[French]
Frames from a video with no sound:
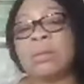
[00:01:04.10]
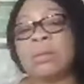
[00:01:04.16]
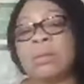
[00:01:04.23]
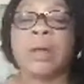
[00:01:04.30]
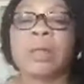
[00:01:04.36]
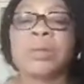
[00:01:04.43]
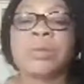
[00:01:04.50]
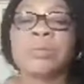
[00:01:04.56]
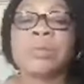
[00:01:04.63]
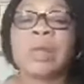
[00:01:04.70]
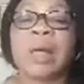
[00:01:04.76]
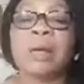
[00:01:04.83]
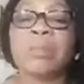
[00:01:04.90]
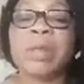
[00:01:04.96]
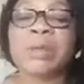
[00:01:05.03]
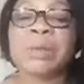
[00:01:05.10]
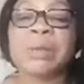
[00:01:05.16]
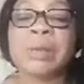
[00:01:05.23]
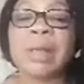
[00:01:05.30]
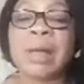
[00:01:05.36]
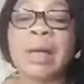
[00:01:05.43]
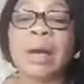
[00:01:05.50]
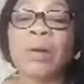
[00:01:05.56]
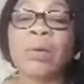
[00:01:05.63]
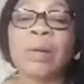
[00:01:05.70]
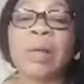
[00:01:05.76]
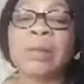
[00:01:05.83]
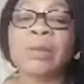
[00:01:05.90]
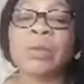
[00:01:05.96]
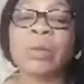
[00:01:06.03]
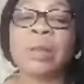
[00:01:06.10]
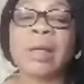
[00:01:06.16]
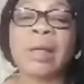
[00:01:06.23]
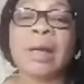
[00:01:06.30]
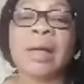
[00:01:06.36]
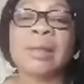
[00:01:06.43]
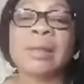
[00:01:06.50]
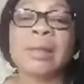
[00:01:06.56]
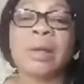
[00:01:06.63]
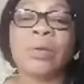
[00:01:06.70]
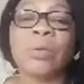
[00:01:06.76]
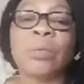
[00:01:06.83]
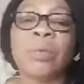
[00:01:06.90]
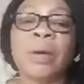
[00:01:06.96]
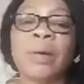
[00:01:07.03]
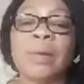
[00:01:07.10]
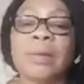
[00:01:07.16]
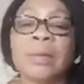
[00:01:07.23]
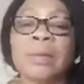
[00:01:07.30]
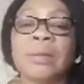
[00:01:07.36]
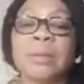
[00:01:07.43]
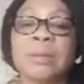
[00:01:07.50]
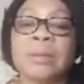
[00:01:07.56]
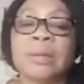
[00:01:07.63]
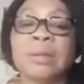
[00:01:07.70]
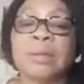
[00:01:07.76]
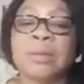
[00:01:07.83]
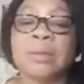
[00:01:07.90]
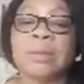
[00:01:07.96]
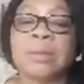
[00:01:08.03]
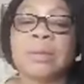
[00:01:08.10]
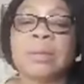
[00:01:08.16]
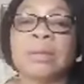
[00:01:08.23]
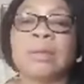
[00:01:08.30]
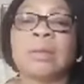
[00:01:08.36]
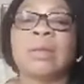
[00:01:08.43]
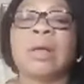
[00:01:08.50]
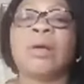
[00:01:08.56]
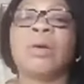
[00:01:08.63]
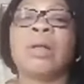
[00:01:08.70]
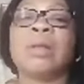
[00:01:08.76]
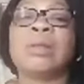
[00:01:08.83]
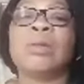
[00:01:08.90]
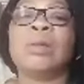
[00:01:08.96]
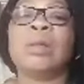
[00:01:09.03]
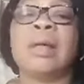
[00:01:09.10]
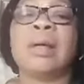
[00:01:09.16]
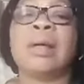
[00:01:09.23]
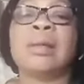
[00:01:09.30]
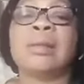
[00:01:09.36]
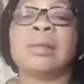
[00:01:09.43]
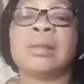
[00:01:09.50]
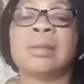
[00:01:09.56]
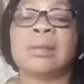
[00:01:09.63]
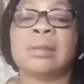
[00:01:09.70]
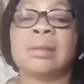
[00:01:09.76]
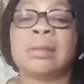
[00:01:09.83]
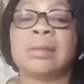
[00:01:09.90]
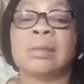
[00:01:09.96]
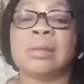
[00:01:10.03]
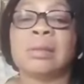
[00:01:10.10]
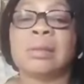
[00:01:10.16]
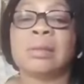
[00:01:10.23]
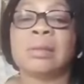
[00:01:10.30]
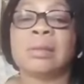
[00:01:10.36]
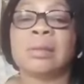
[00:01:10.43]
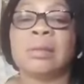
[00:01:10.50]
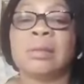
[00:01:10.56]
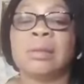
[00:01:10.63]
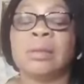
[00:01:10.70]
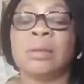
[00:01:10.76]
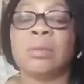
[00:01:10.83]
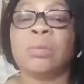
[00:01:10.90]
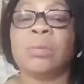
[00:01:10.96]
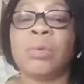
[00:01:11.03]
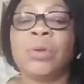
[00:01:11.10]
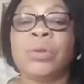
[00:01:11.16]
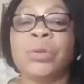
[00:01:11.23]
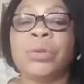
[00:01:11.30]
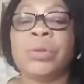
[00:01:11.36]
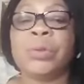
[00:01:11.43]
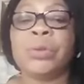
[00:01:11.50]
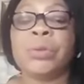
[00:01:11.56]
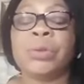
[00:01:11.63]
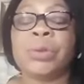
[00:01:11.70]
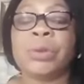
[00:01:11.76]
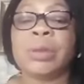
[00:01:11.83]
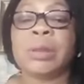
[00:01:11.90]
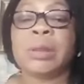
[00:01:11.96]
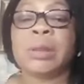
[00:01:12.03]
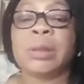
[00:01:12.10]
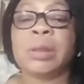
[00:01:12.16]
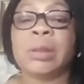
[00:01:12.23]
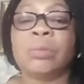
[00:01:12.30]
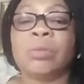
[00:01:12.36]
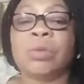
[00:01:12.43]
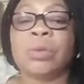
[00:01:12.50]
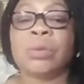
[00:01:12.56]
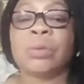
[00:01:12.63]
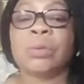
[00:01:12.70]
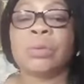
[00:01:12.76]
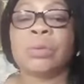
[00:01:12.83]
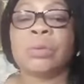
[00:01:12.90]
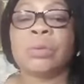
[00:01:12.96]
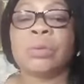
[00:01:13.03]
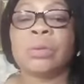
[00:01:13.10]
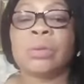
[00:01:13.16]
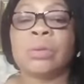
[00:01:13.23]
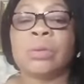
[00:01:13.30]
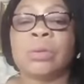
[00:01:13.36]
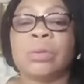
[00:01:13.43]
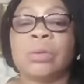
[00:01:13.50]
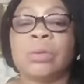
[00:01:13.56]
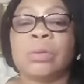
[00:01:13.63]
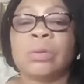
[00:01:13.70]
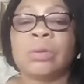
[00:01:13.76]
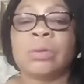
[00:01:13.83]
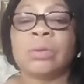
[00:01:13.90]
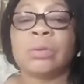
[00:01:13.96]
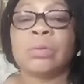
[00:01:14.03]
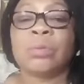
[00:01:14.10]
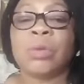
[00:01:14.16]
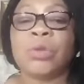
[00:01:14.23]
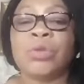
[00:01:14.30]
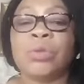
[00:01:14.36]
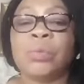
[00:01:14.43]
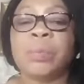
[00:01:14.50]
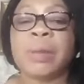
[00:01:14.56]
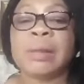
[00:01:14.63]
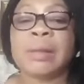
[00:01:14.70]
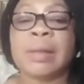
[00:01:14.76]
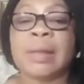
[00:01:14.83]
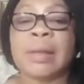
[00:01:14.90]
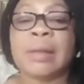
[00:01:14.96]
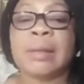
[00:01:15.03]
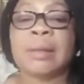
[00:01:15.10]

vous allez m'excuser, la connexion dérange tellement. La connexion dérange. Bonjour, Justine Lemoto. Bonjour, Priska.